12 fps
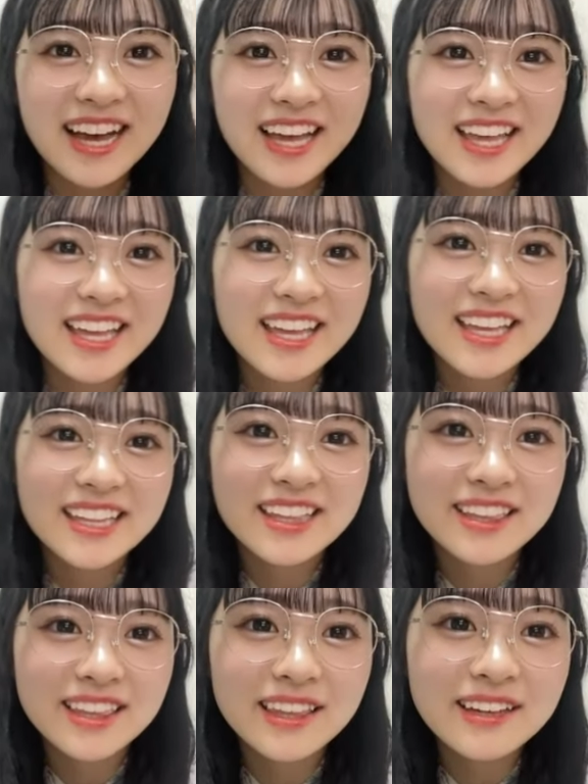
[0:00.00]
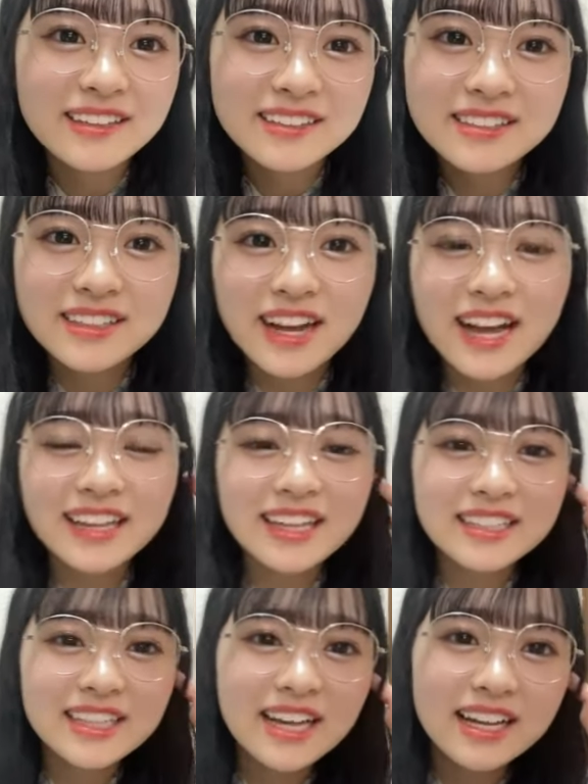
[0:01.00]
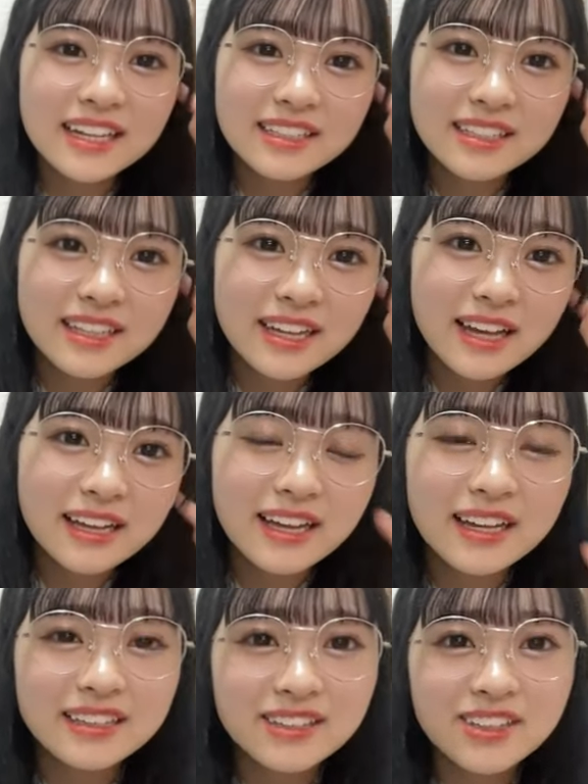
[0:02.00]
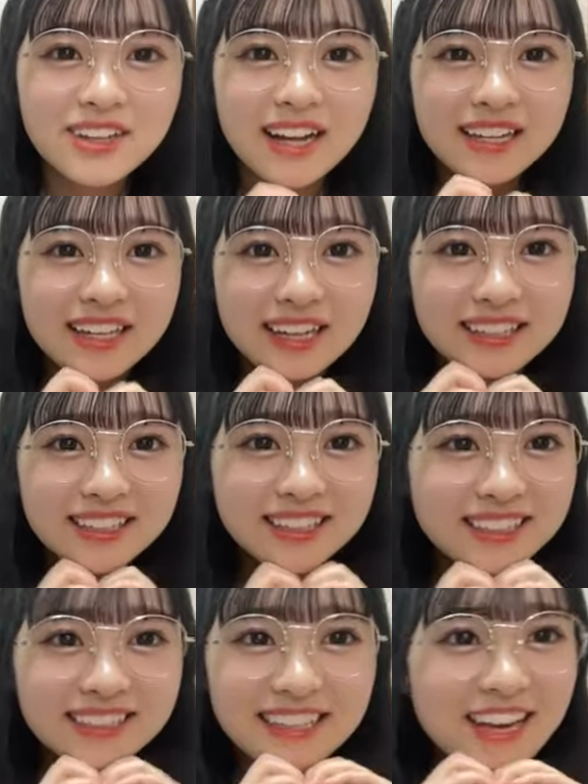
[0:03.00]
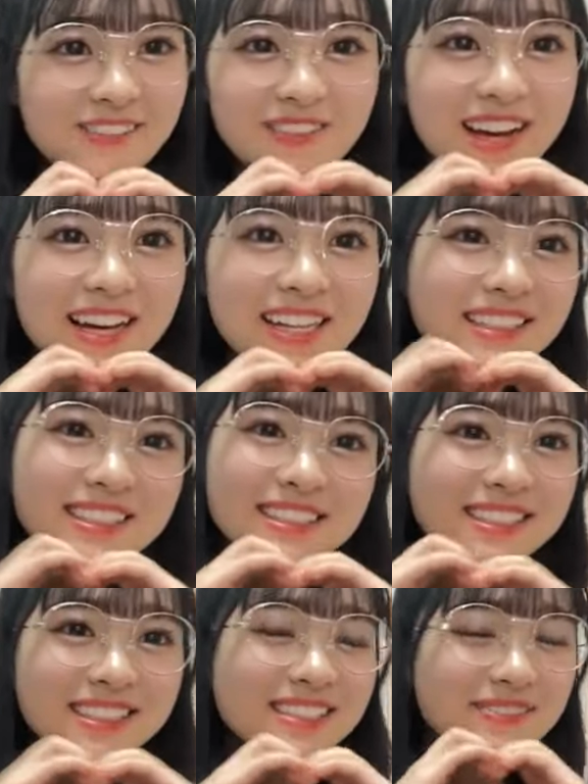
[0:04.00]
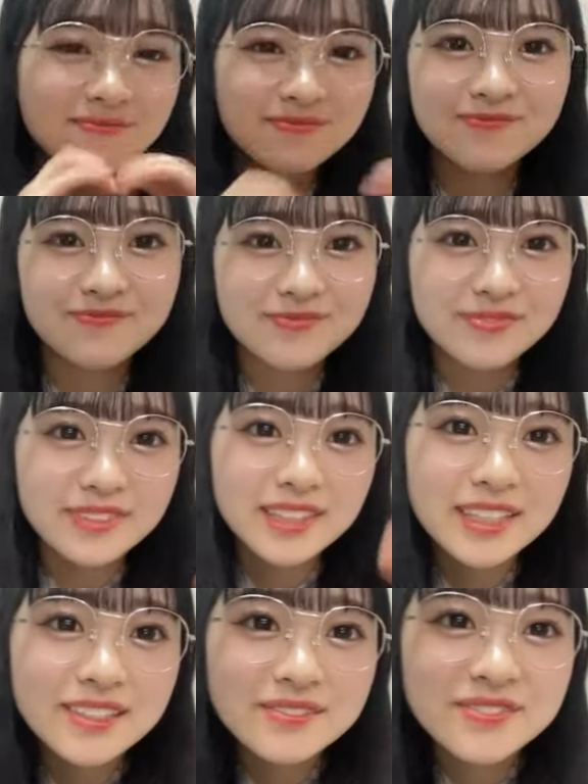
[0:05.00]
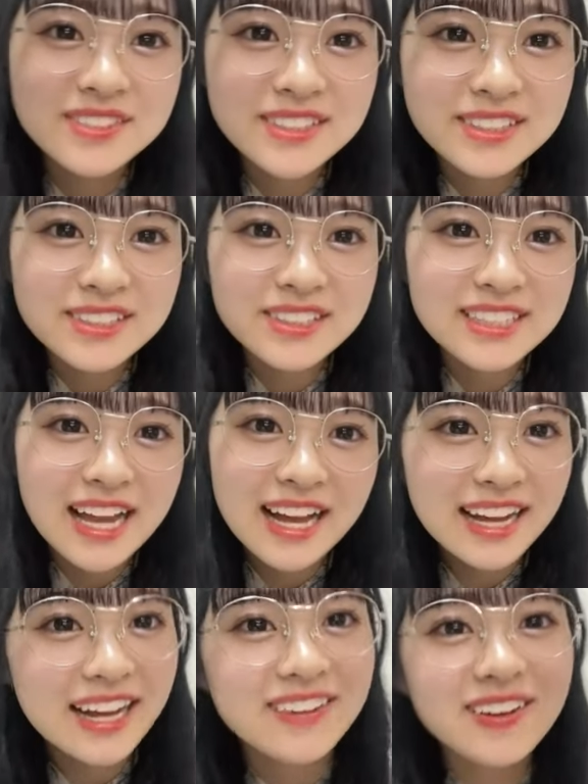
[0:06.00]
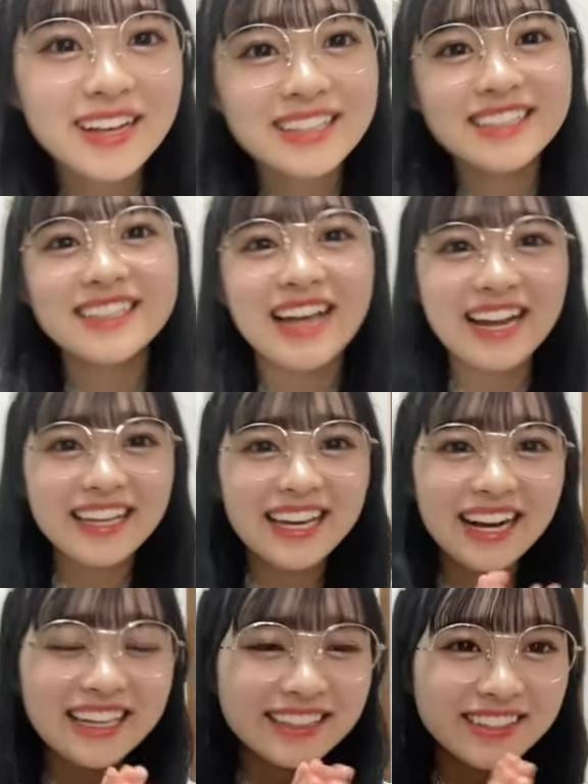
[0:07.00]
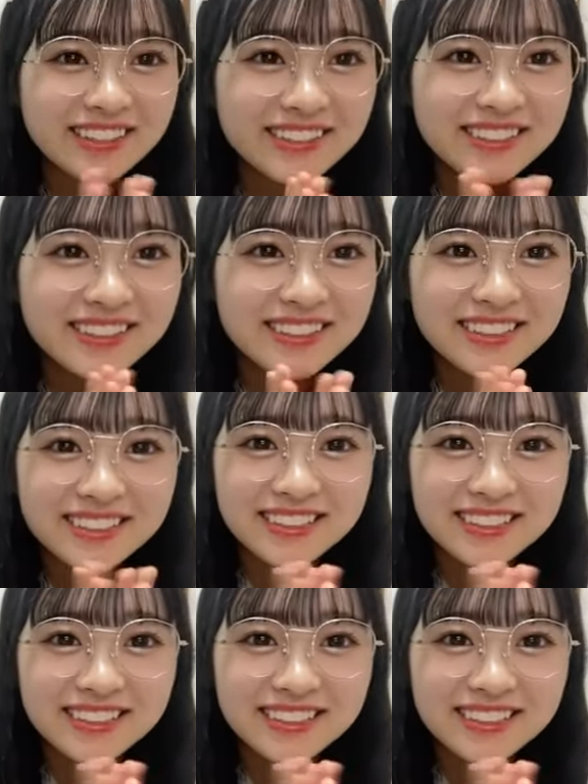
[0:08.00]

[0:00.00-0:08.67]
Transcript: えー、っと、お、花さん、ハート、ありがとうございます。ムーチョさん、かわいい、ありがと